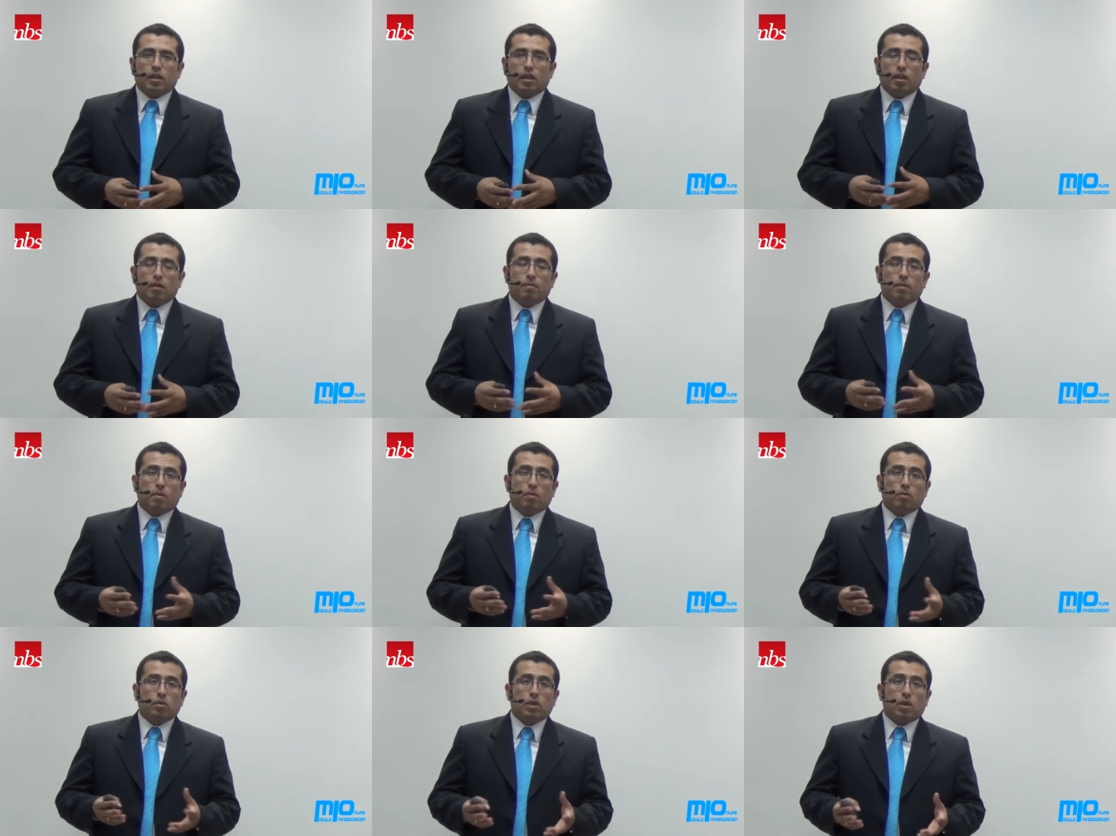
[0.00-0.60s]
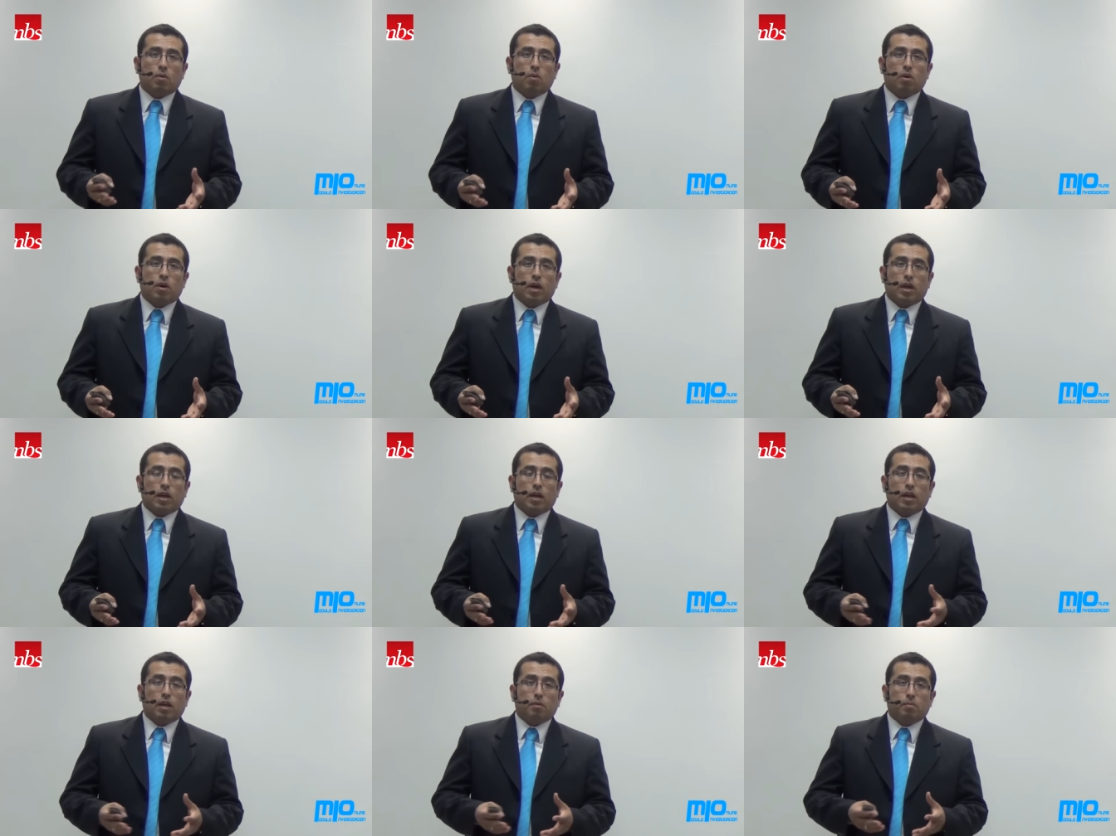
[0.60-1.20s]
y vamos a
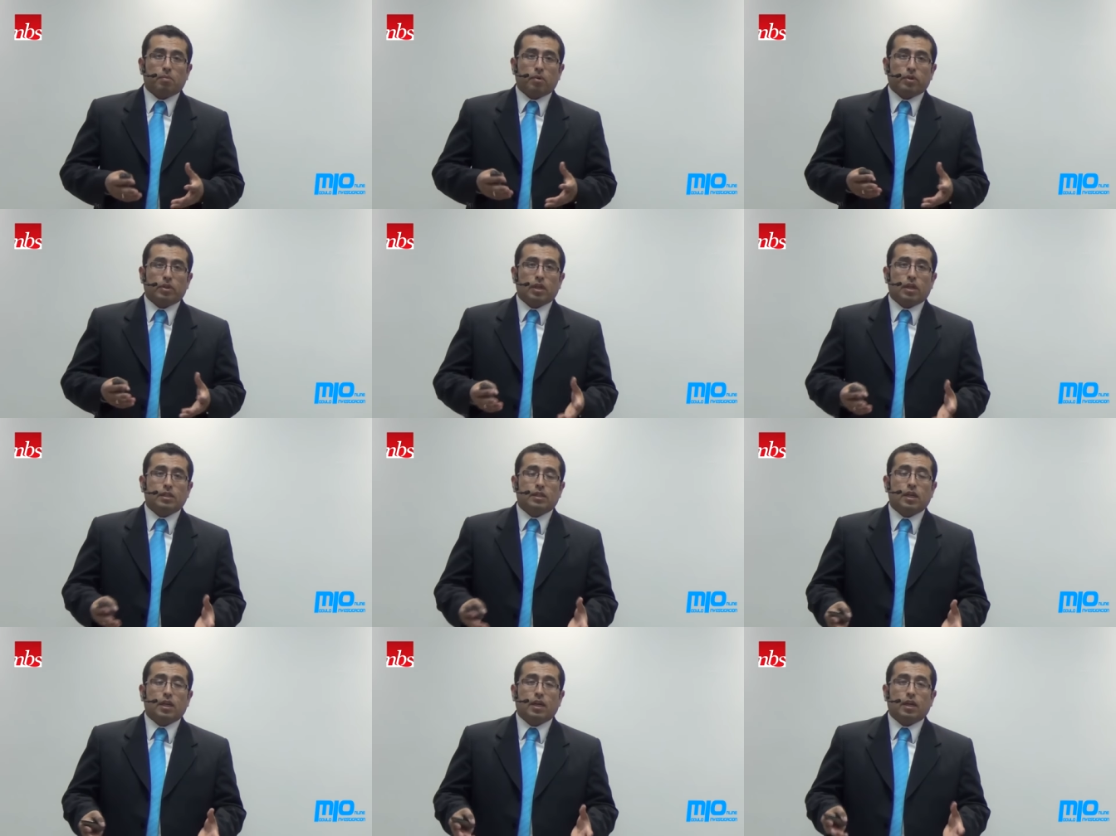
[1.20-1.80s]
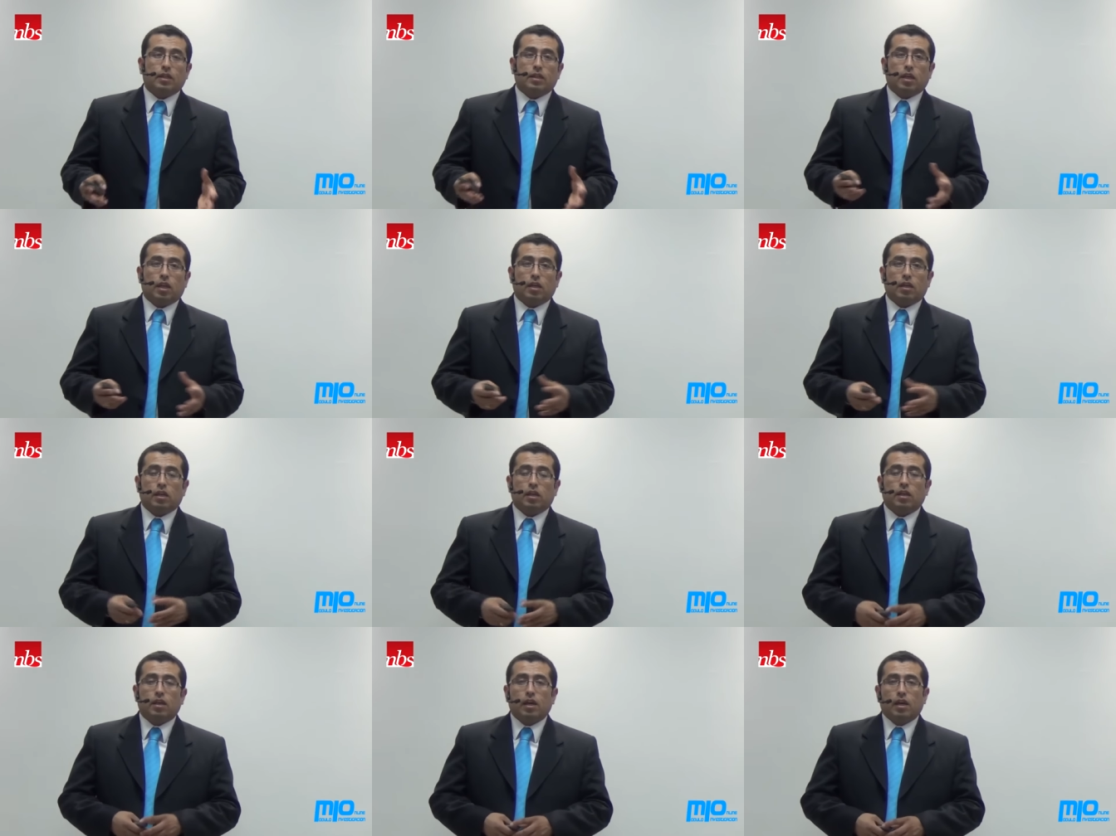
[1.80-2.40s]
buscar la importancia que
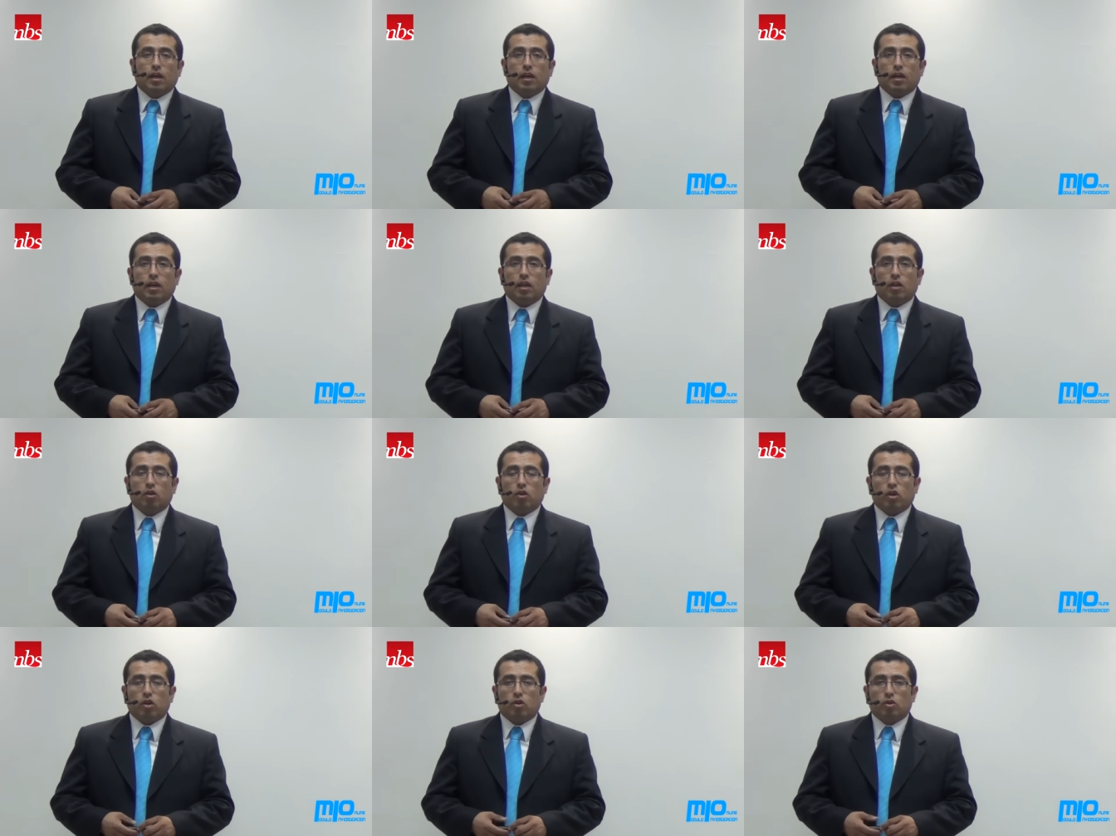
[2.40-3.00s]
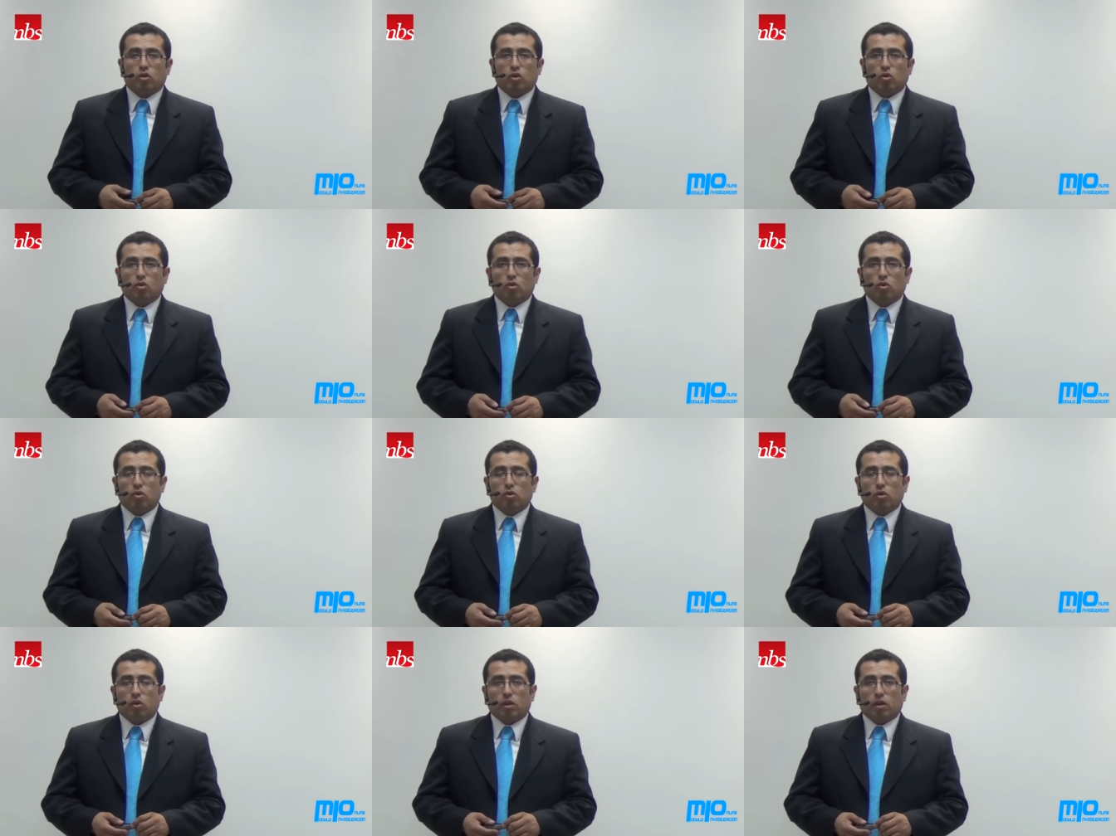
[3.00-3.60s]
tiene en lo que
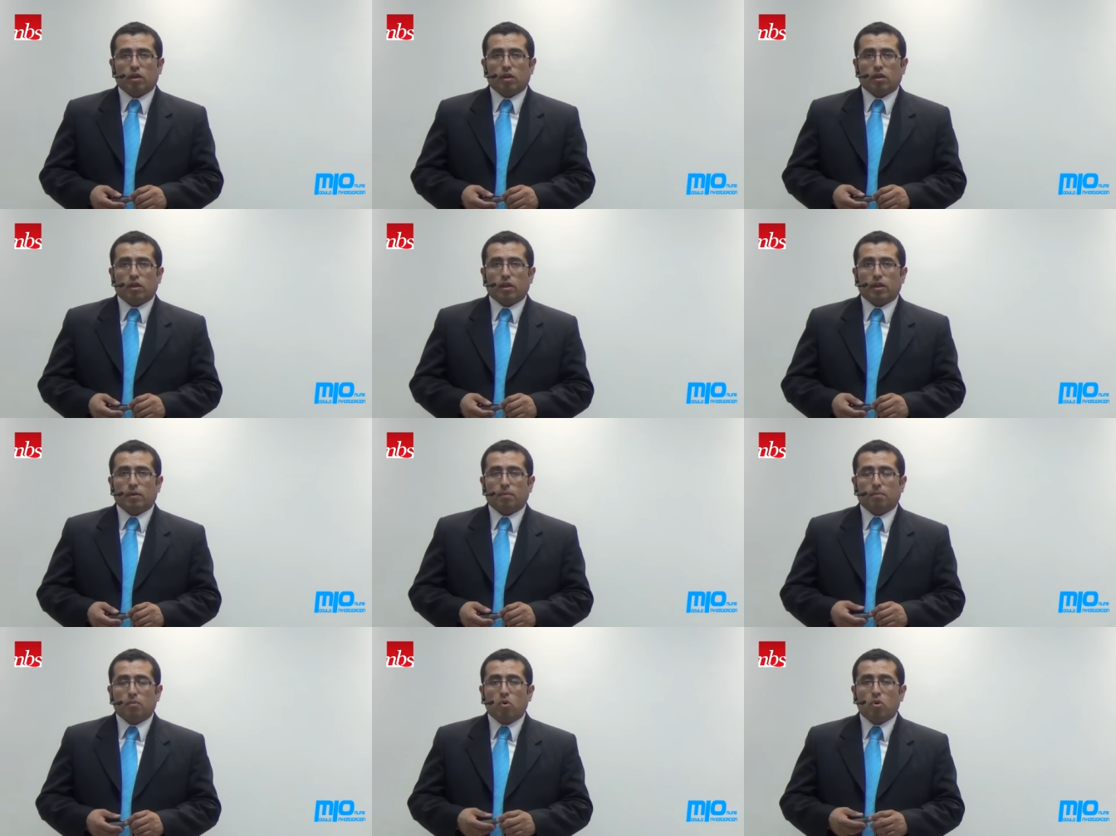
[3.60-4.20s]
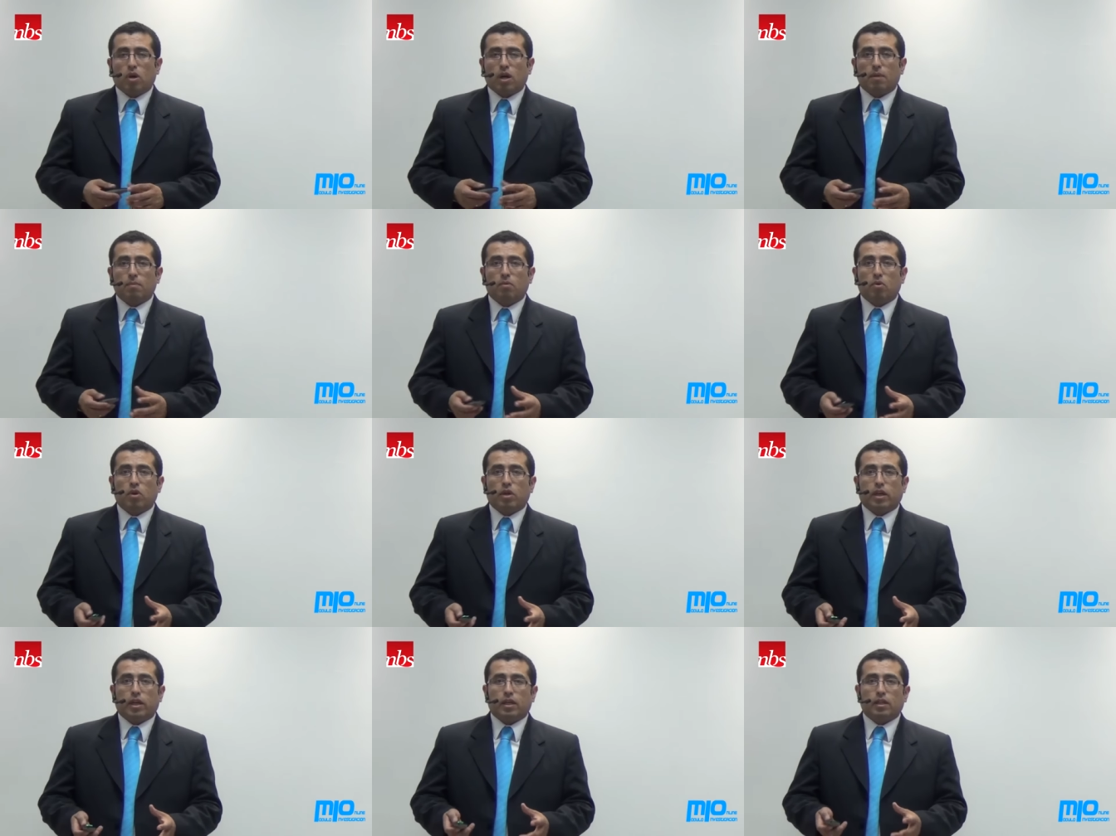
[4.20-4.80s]
nosotros eh,
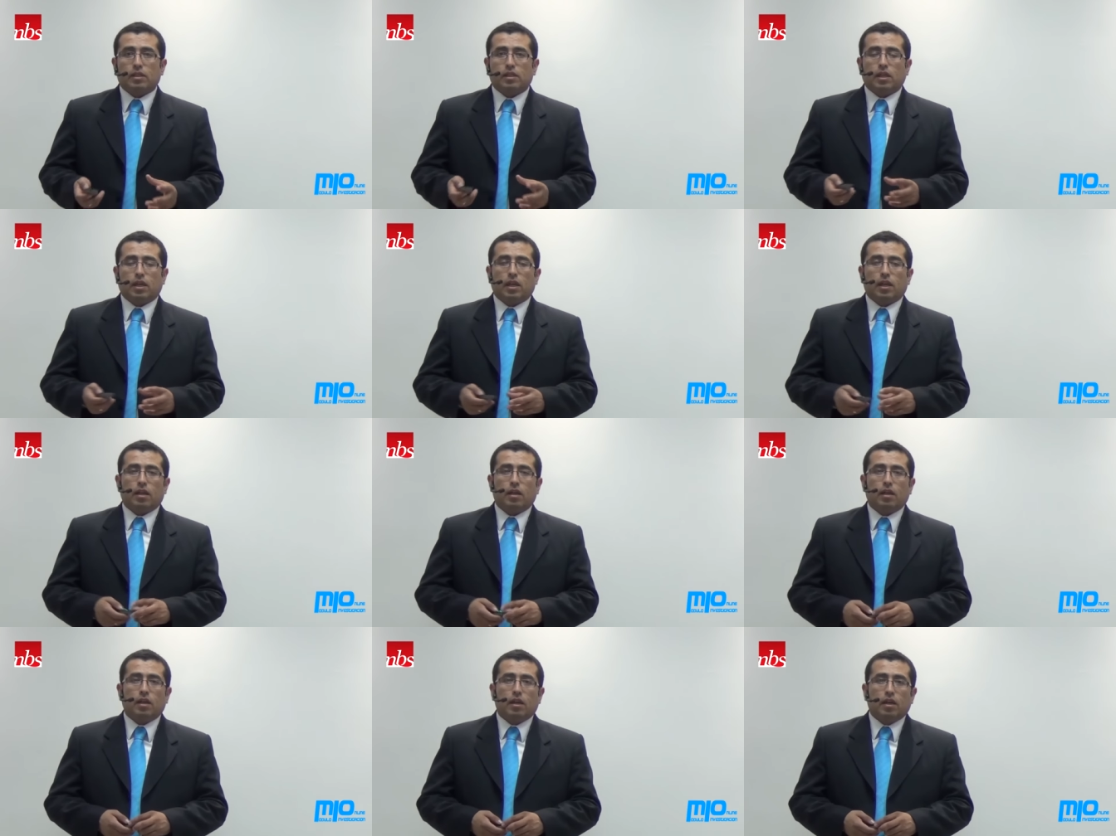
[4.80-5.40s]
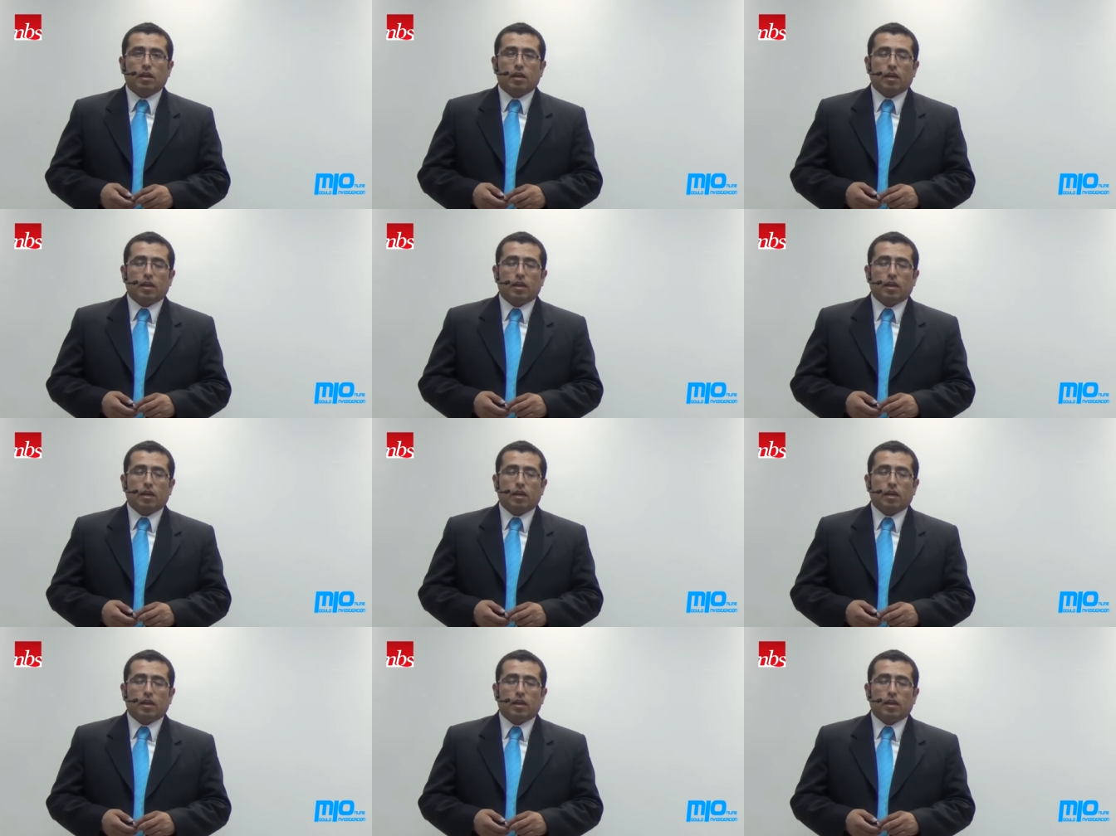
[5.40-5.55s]
buscamos que es el